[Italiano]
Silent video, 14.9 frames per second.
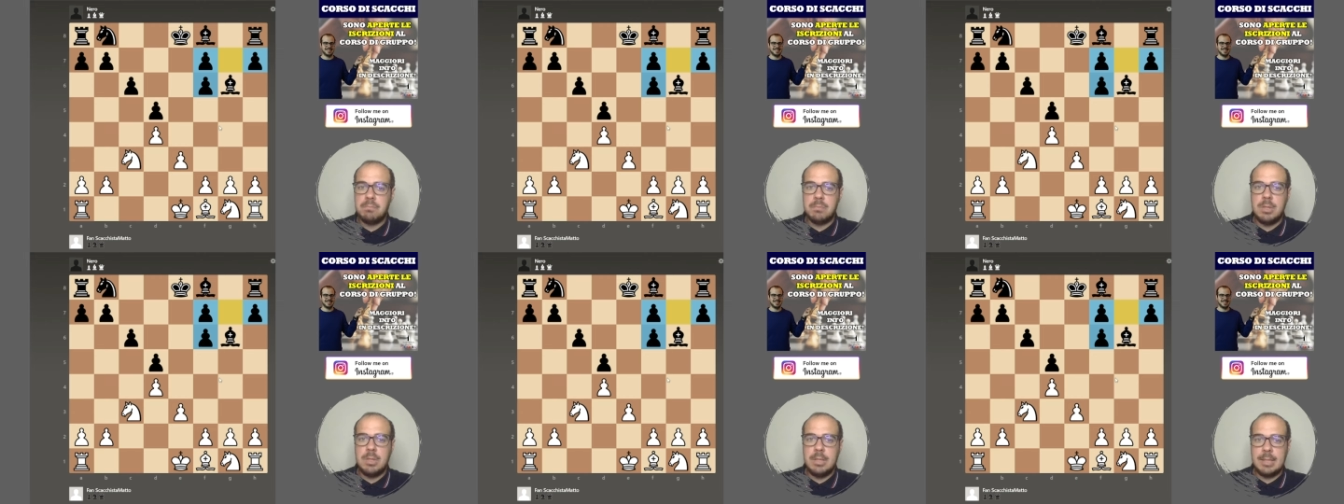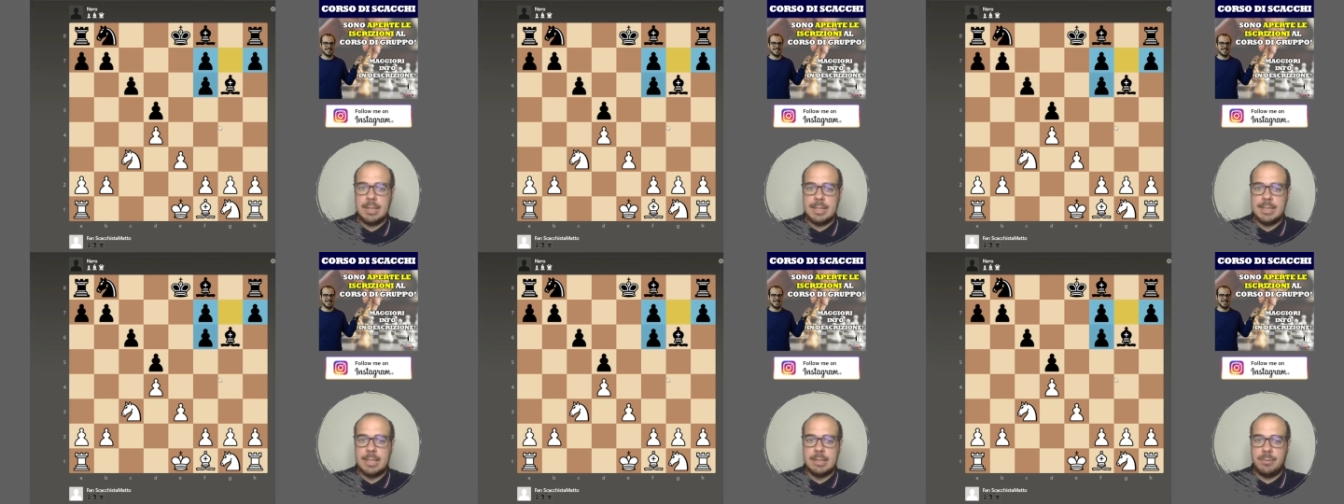
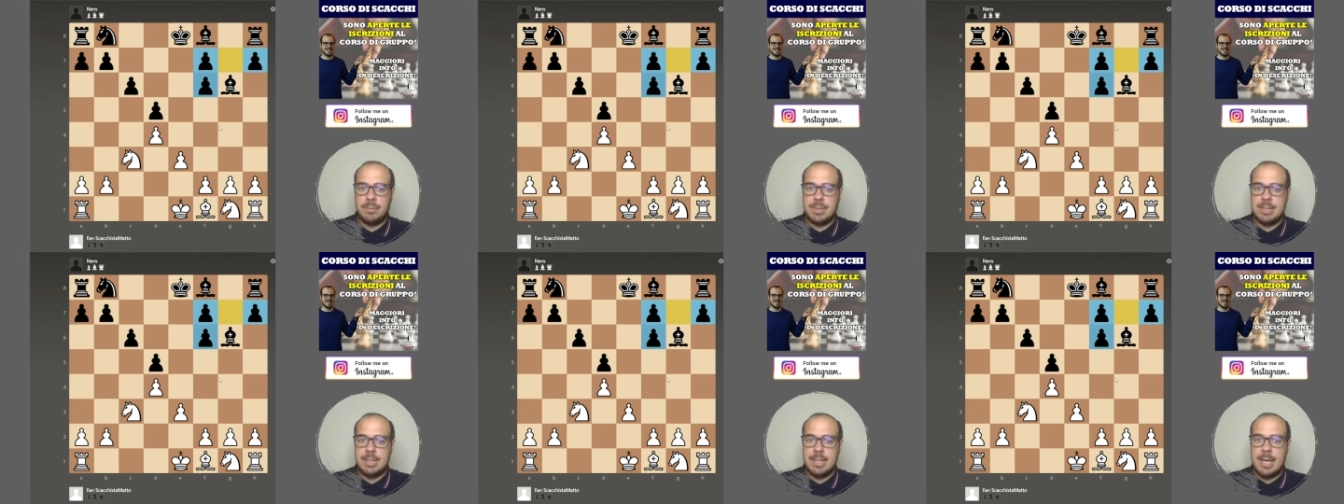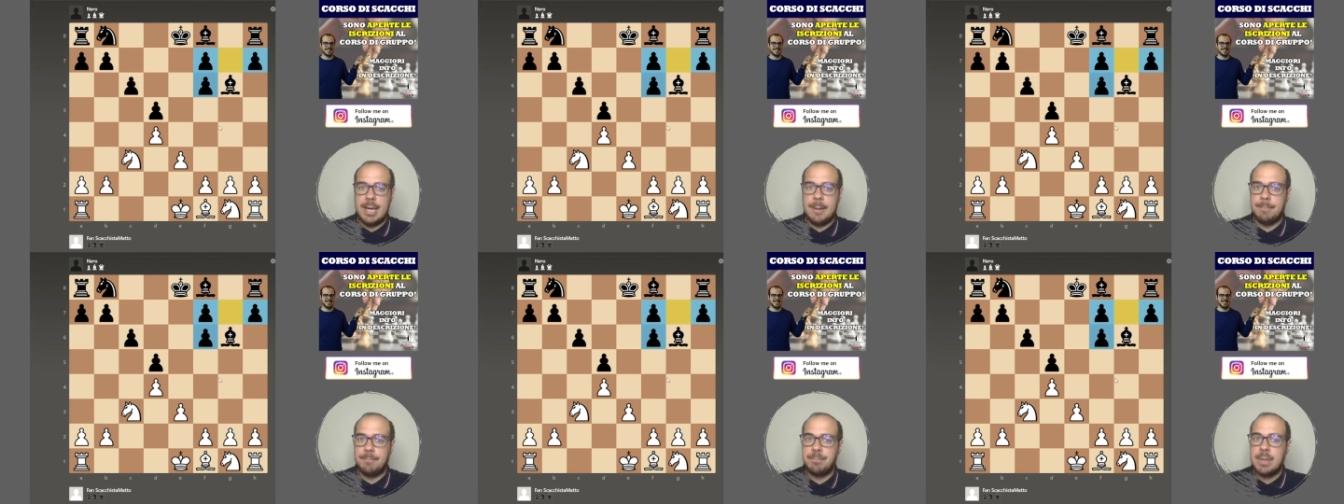interessante questa
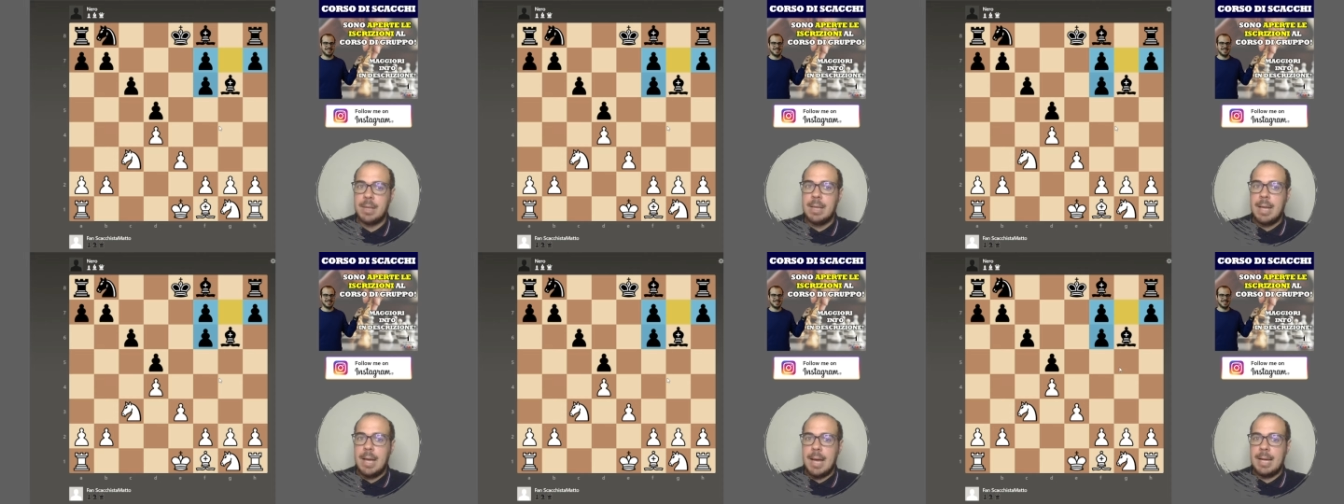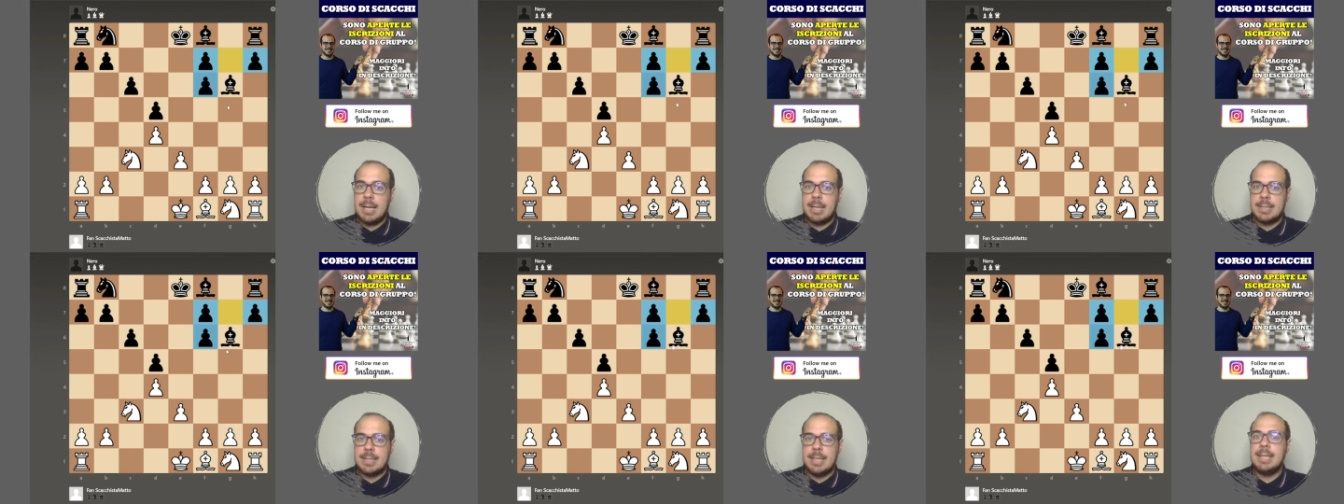idea.
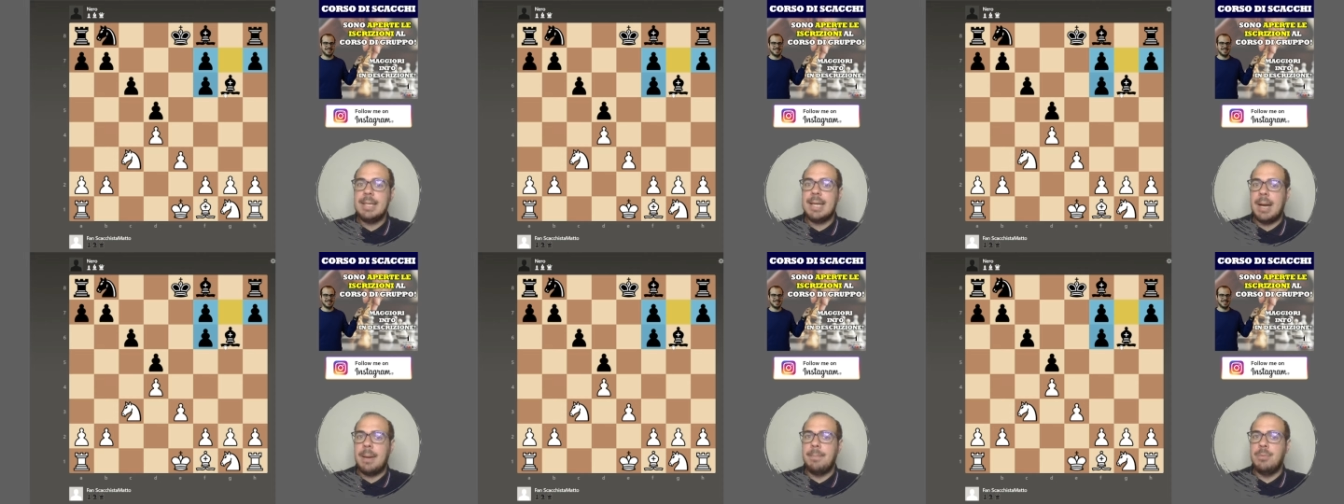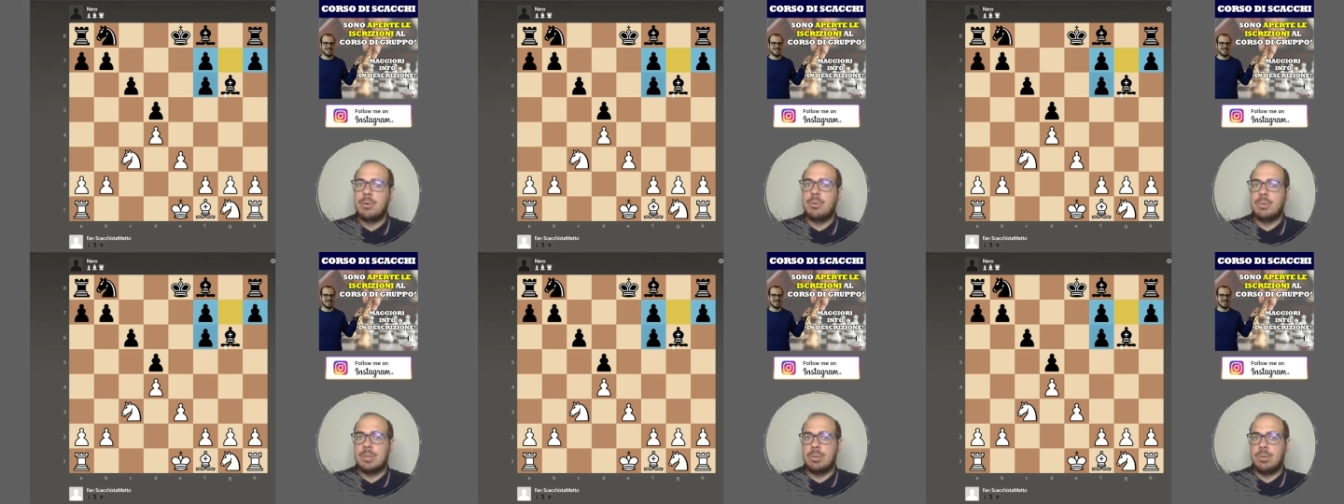Anche se in
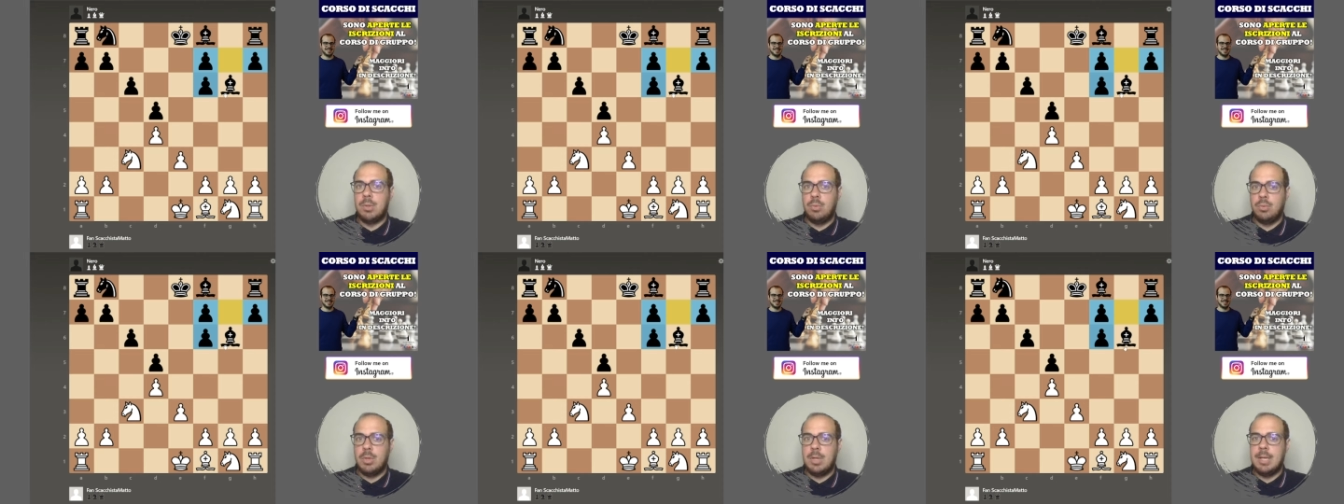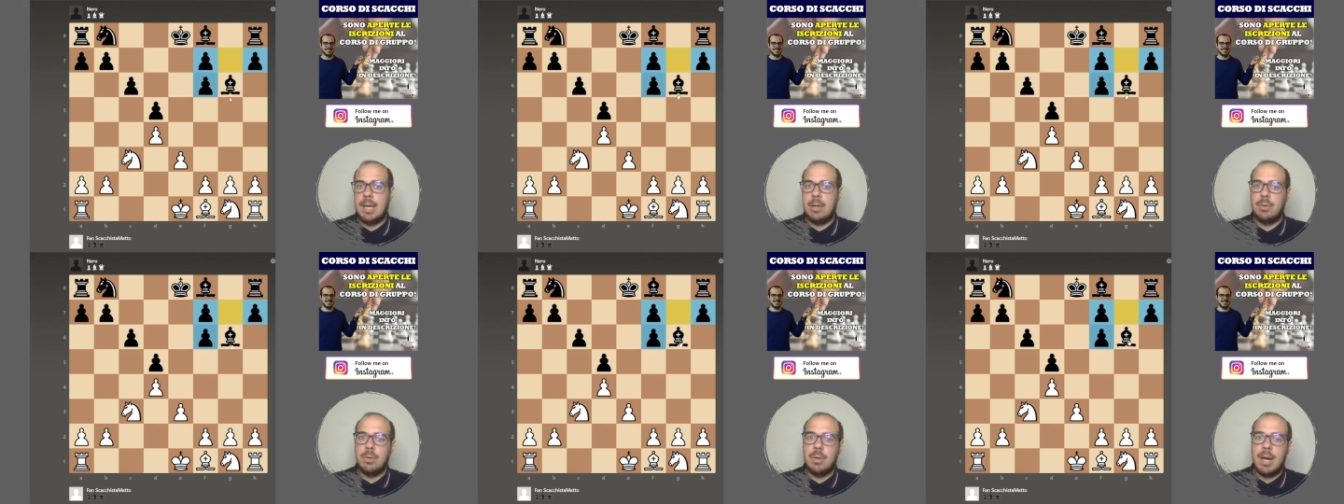cambio cosa ha ottenuto il
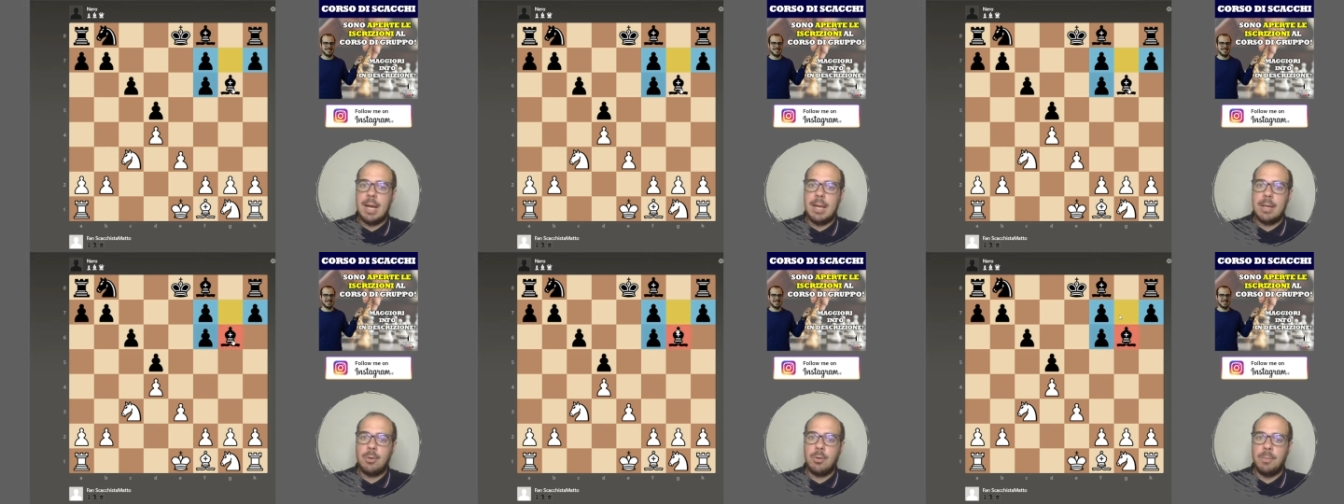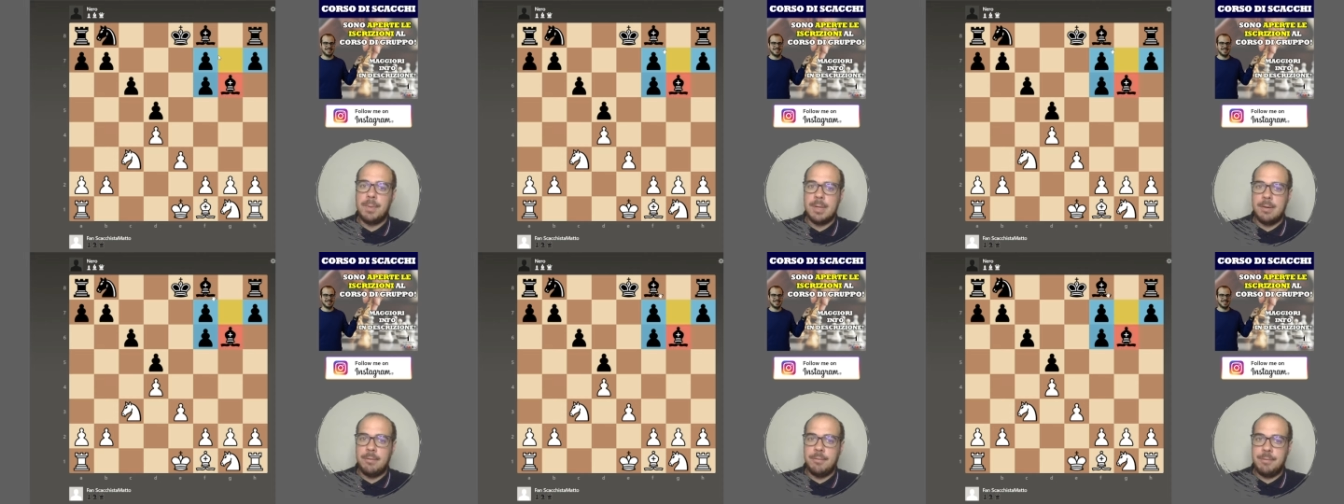nero? Ha ah, la
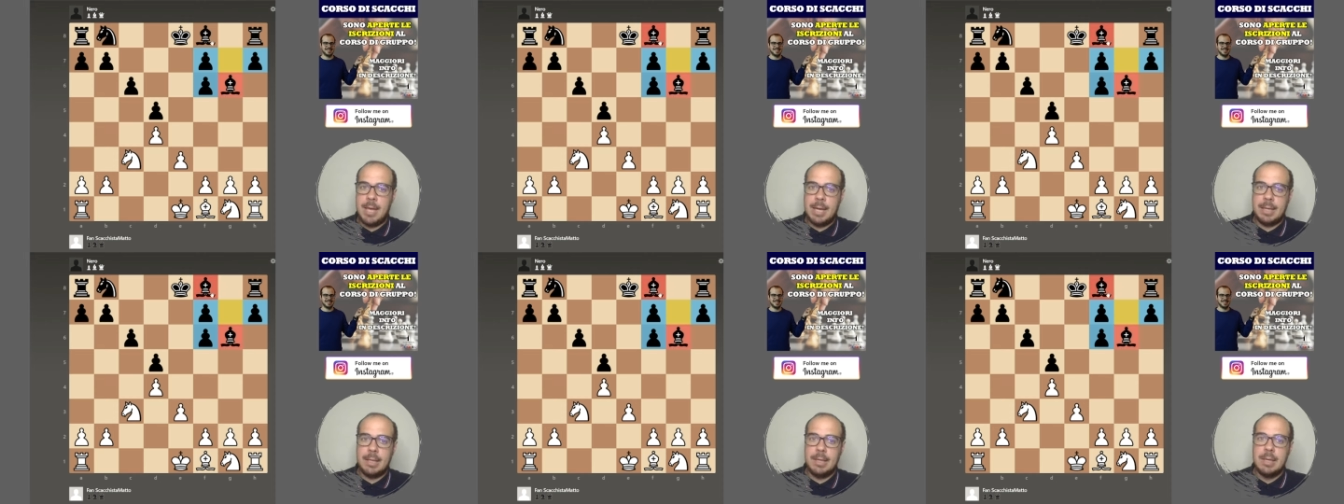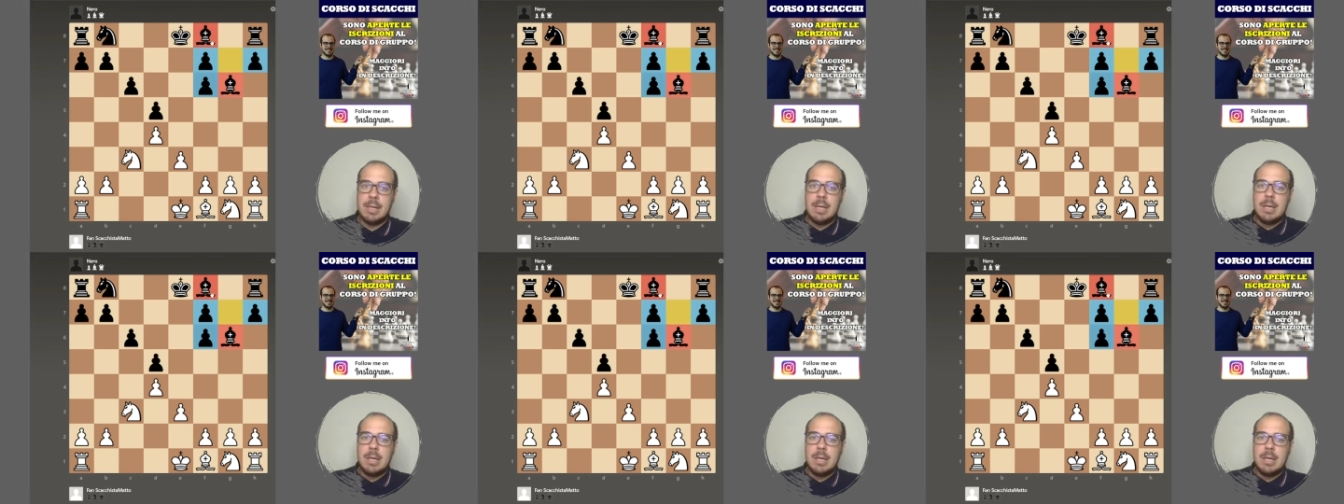coppia di alfieri.